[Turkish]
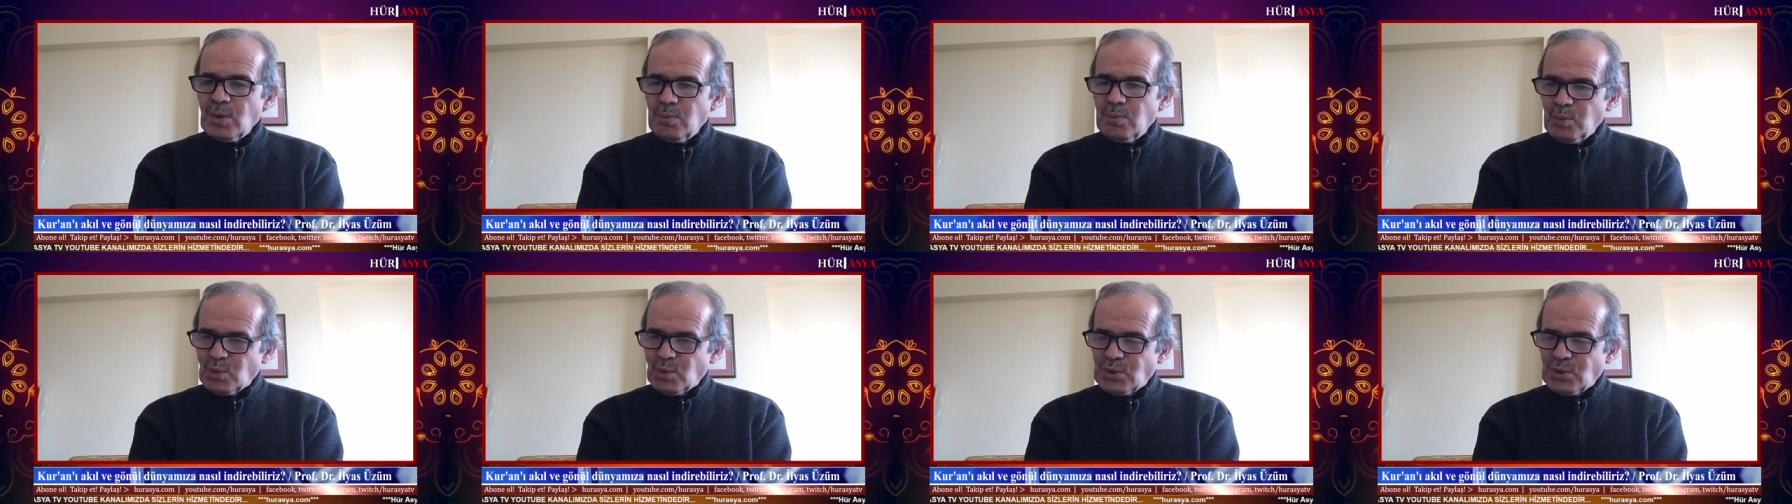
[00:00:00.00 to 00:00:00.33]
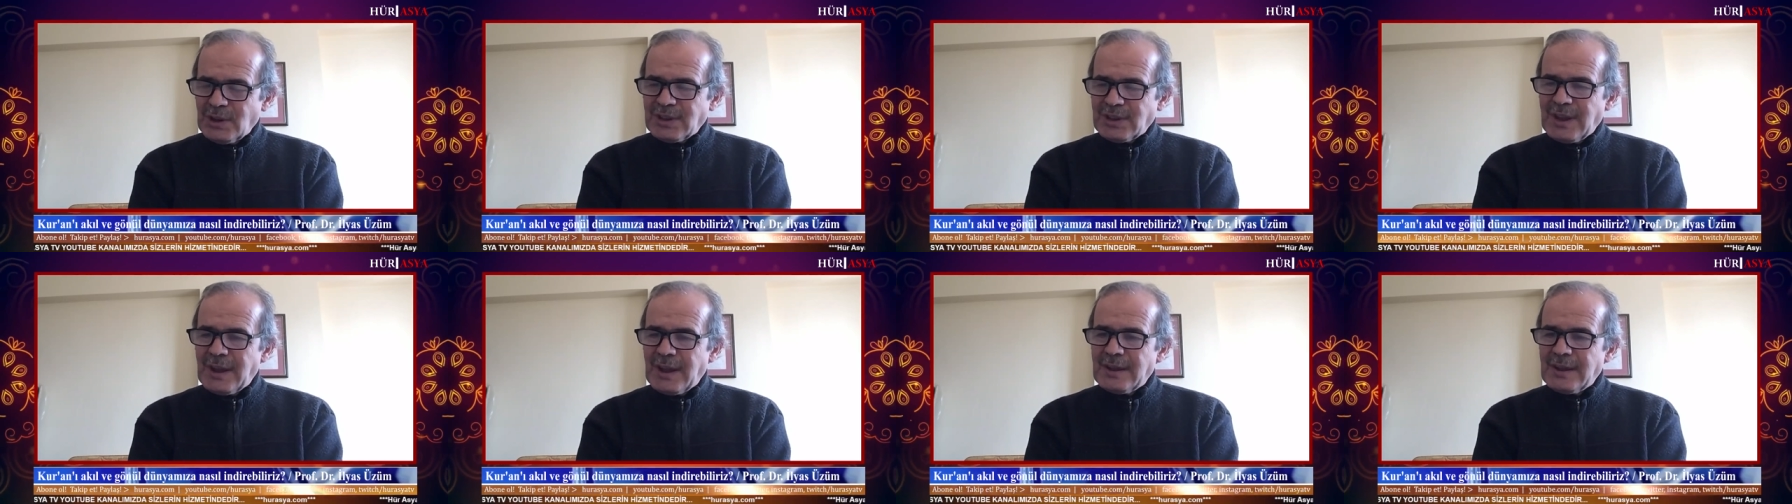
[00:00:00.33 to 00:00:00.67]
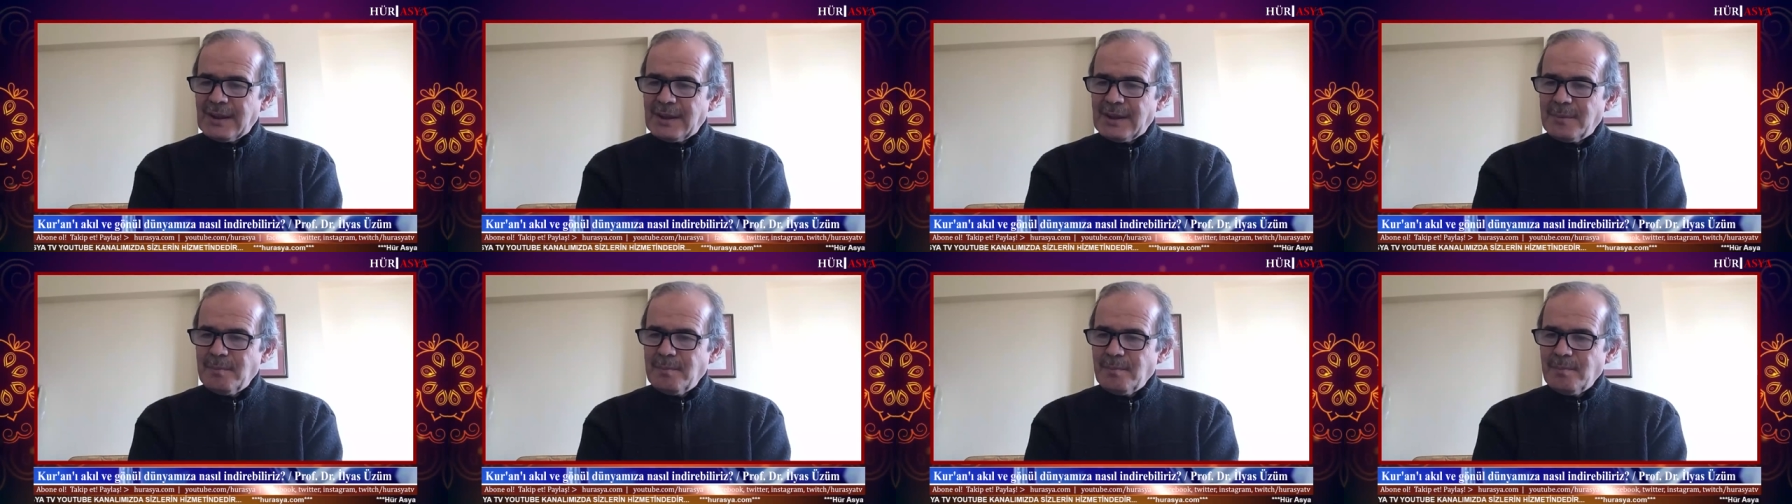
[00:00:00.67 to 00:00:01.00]

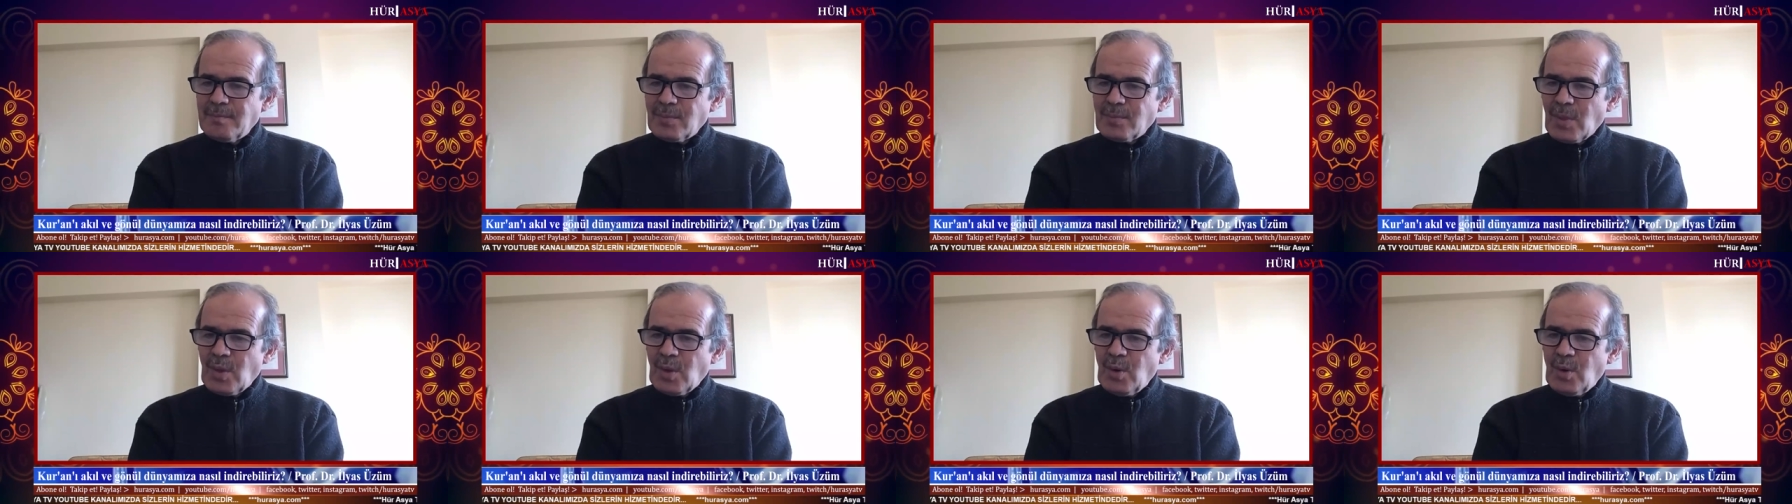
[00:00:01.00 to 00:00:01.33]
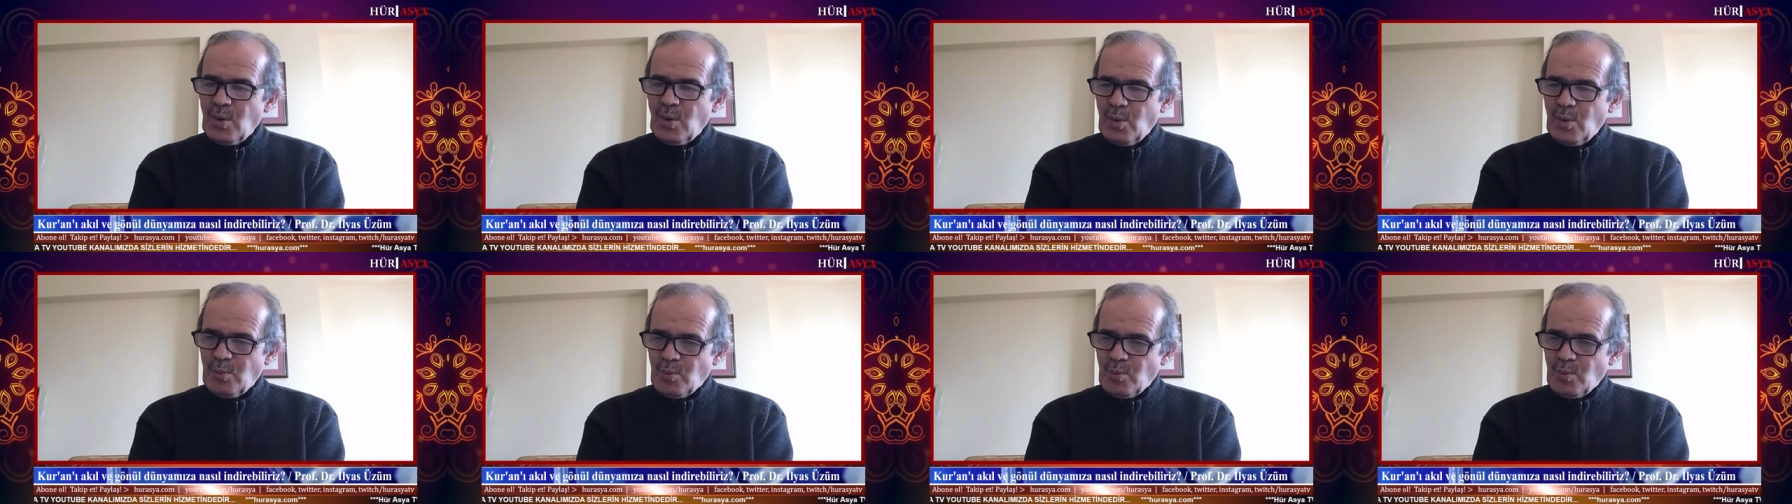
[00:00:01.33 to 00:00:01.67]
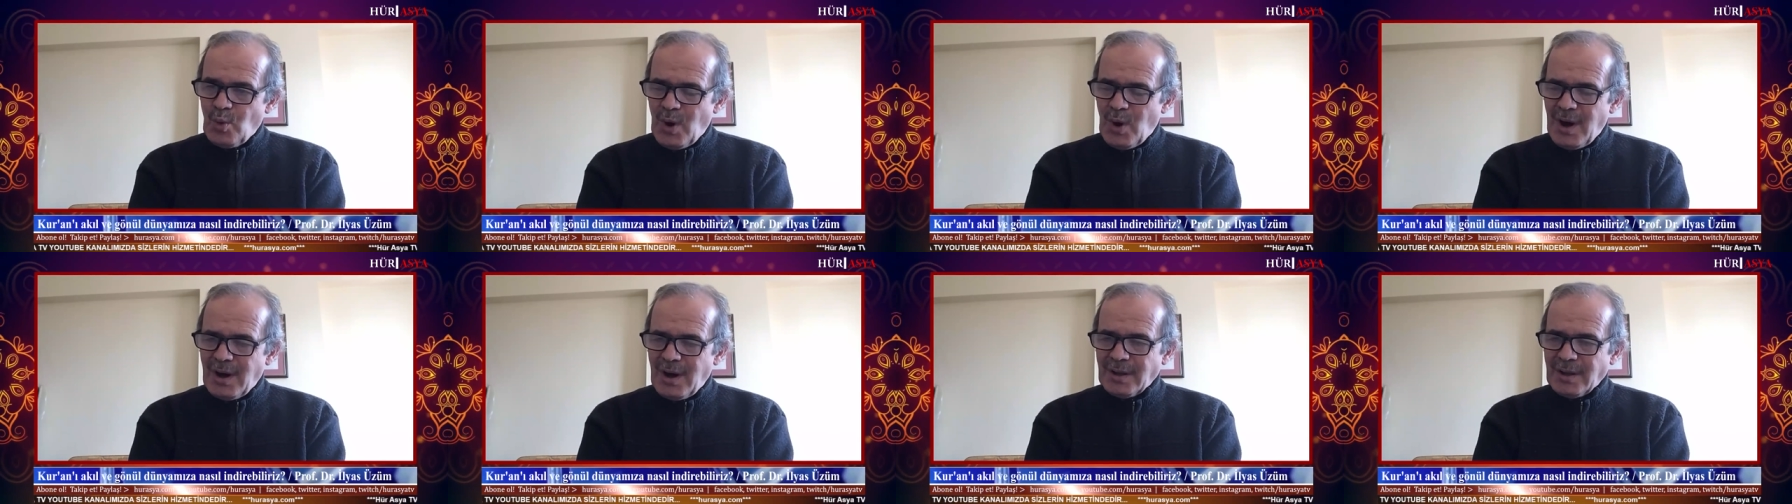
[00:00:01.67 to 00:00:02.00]
Mütekellim,
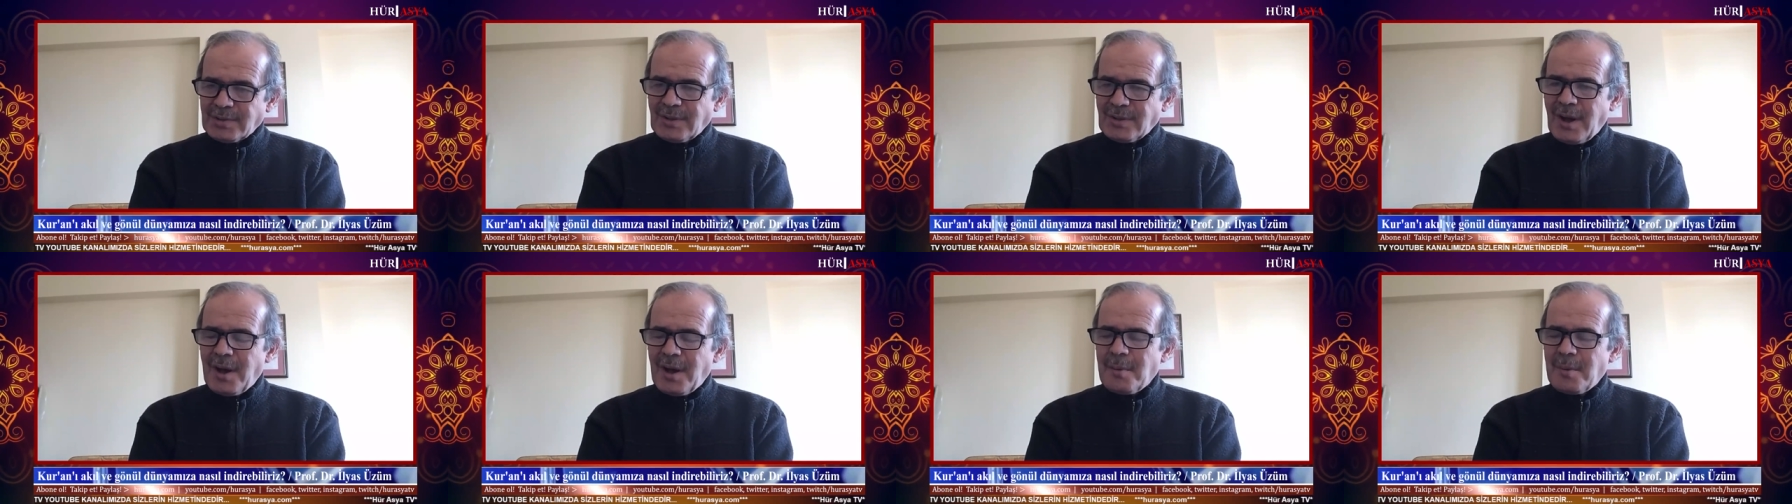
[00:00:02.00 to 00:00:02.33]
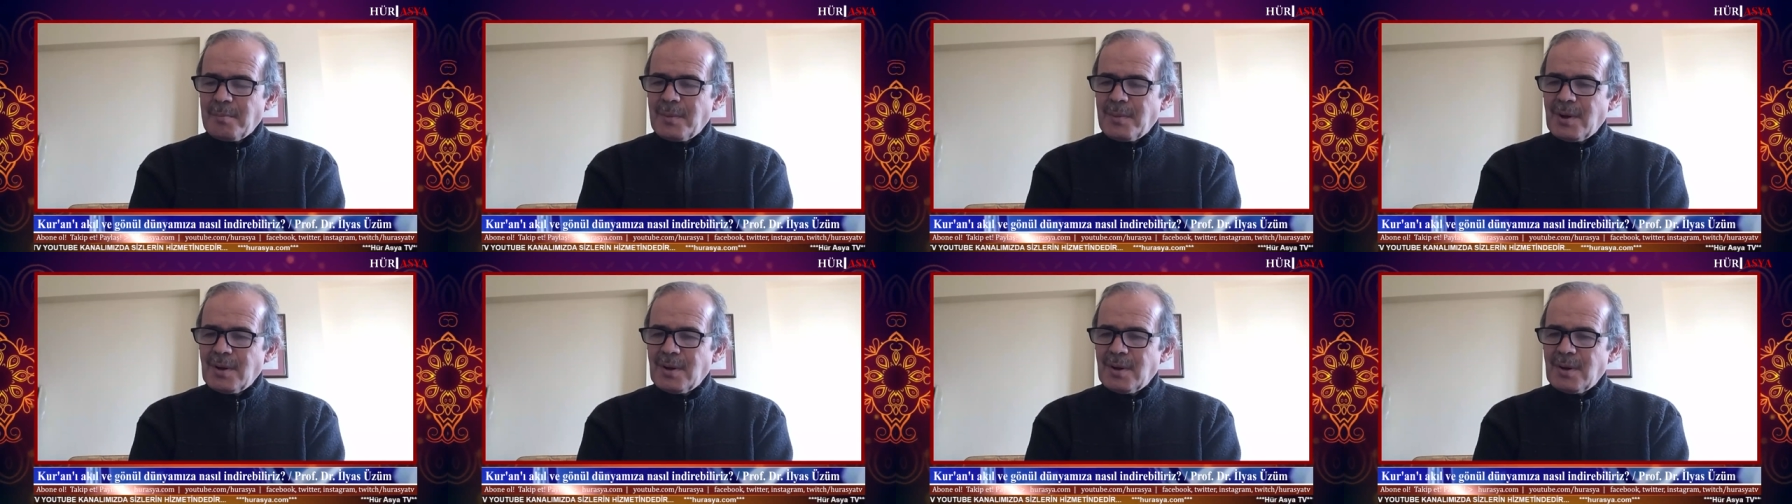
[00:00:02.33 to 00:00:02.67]
muhatap,